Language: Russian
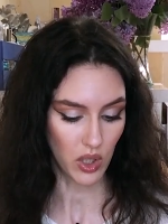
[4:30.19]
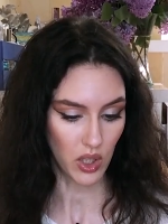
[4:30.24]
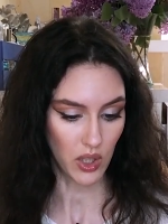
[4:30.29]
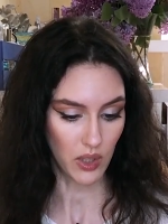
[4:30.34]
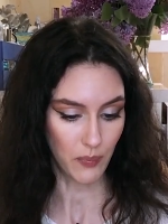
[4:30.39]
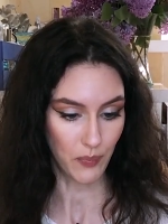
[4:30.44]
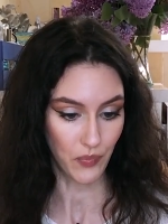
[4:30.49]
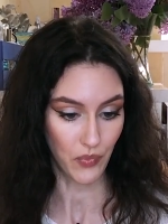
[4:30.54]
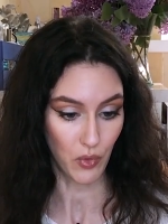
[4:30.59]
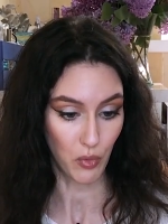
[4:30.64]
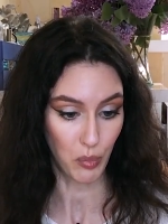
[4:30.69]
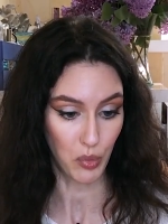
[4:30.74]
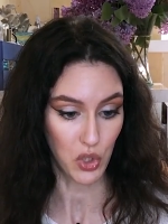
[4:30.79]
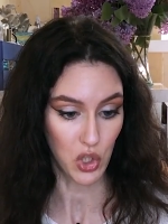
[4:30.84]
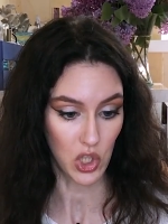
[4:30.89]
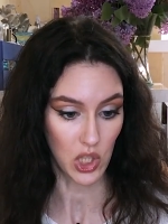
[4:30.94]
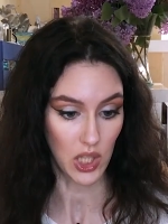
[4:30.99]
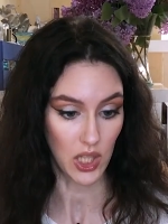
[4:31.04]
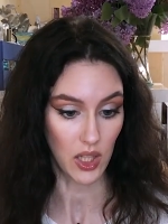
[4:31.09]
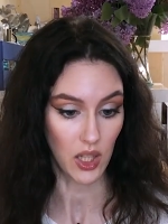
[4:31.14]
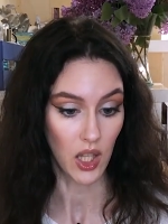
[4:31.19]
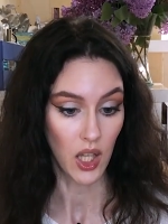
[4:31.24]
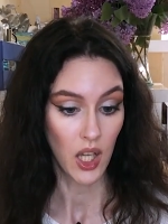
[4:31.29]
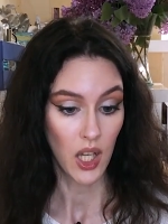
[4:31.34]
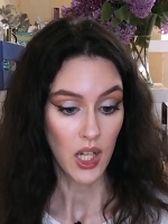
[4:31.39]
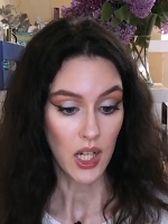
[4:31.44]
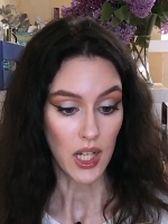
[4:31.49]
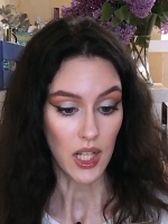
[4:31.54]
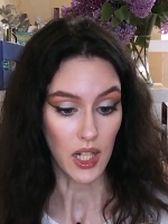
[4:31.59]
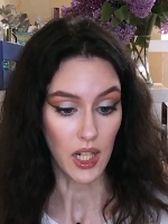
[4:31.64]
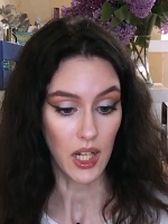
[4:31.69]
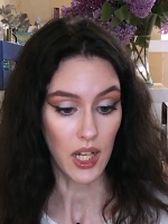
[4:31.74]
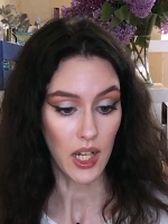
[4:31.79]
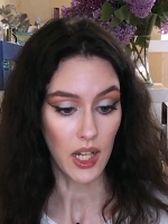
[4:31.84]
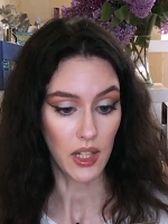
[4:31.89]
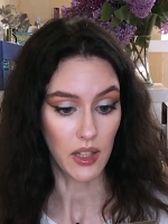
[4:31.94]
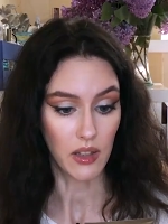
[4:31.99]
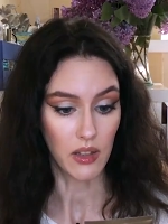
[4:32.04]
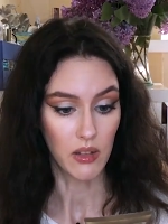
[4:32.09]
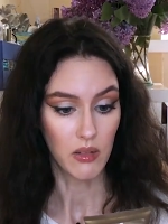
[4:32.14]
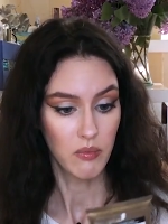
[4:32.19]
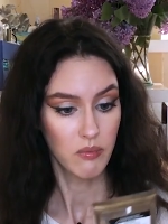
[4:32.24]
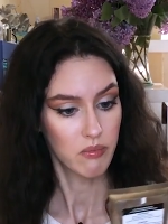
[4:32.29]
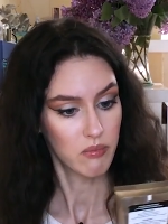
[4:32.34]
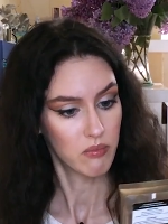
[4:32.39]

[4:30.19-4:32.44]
не впечатлил. Аргайн